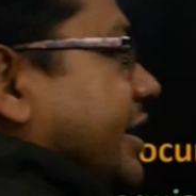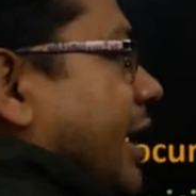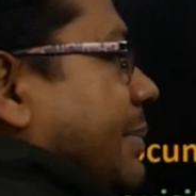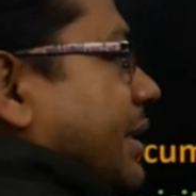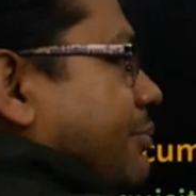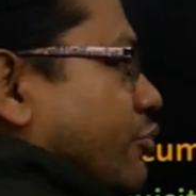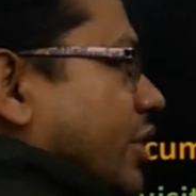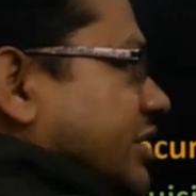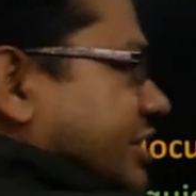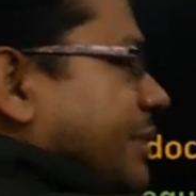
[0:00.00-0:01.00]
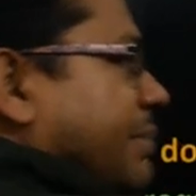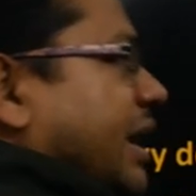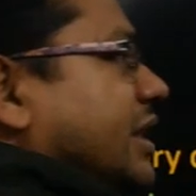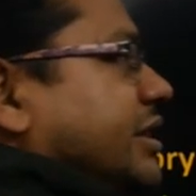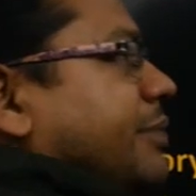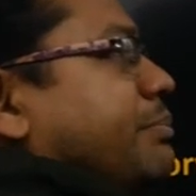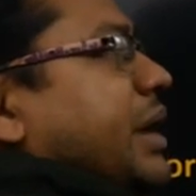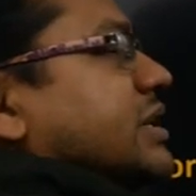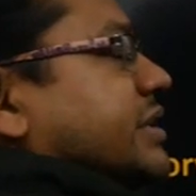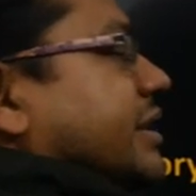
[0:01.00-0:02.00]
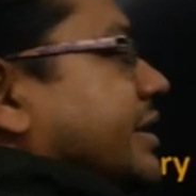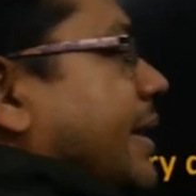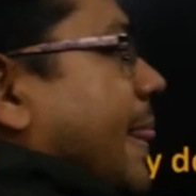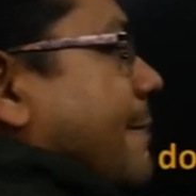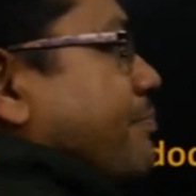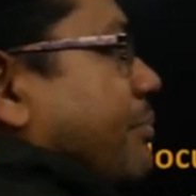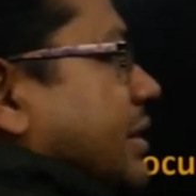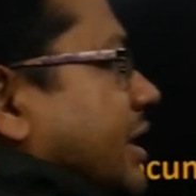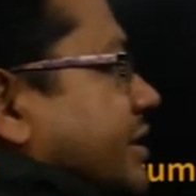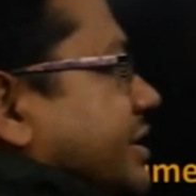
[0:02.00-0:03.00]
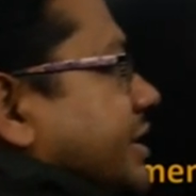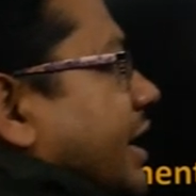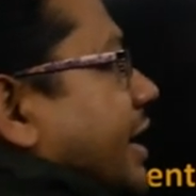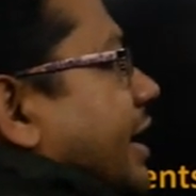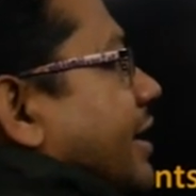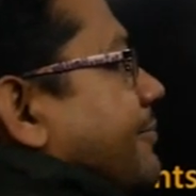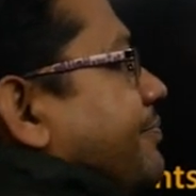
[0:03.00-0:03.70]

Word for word: यहाँ पे पूरा स्लिप बनाते पास करते बंदा सीधा गया